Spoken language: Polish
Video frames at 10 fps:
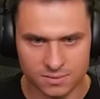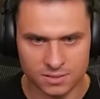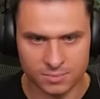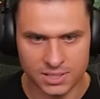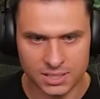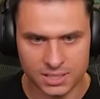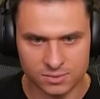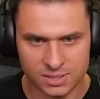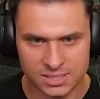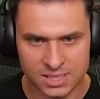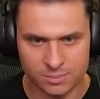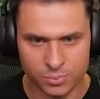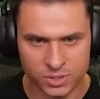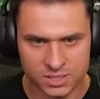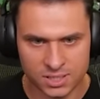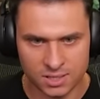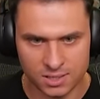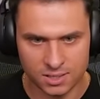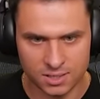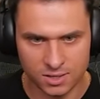Dobra, ja tutaj stary póki co
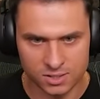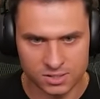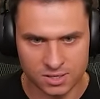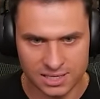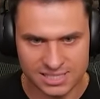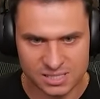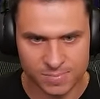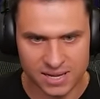ostro lecę z